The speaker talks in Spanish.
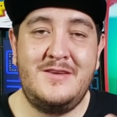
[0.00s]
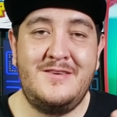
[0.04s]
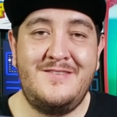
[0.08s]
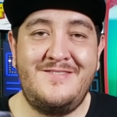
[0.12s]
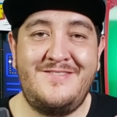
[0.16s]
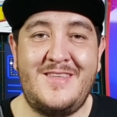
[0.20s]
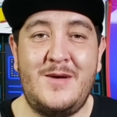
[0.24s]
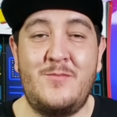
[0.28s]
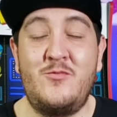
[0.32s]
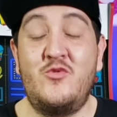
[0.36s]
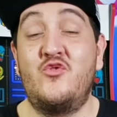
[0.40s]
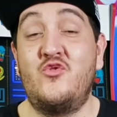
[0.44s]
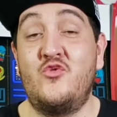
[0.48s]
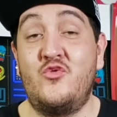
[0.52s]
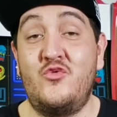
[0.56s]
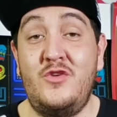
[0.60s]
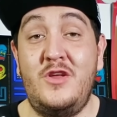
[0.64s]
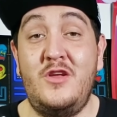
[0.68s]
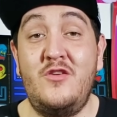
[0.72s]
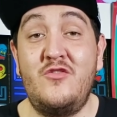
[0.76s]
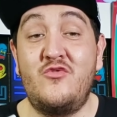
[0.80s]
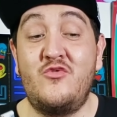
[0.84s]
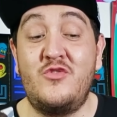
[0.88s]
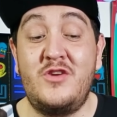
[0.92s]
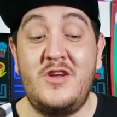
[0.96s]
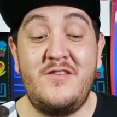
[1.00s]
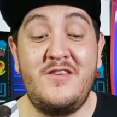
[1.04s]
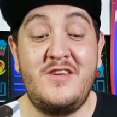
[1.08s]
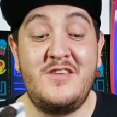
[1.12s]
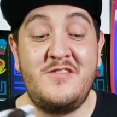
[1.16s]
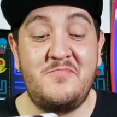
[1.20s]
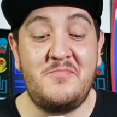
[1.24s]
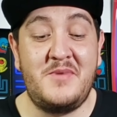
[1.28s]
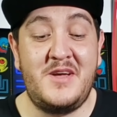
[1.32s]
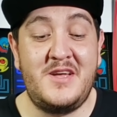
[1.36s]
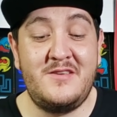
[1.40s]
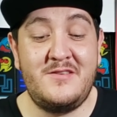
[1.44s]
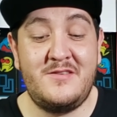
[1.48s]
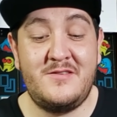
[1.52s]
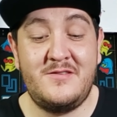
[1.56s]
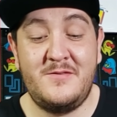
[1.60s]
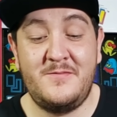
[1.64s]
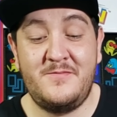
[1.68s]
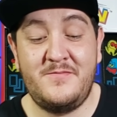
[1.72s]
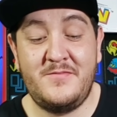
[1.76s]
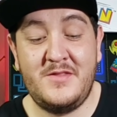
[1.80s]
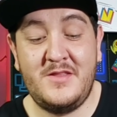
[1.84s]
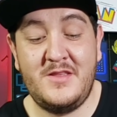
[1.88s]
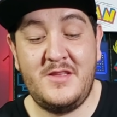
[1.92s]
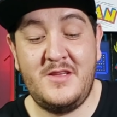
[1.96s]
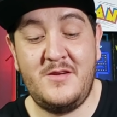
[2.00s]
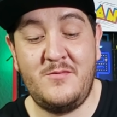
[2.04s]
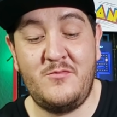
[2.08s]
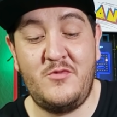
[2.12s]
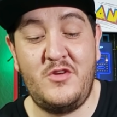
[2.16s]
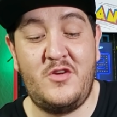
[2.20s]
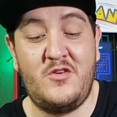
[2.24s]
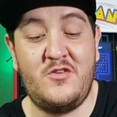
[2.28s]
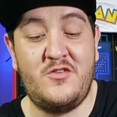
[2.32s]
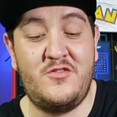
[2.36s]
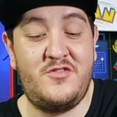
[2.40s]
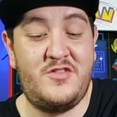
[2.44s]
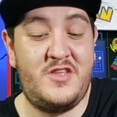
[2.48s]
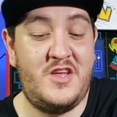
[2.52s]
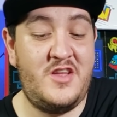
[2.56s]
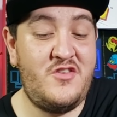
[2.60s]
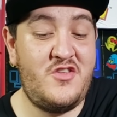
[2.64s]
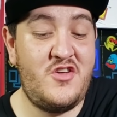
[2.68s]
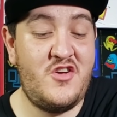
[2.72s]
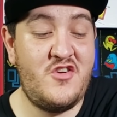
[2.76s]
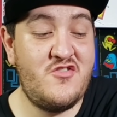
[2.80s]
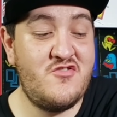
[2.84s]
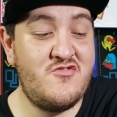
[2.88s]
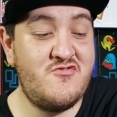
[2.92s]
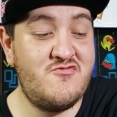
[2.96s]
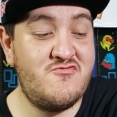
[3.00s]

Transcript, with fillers: estamos unidos una vez más muy contento.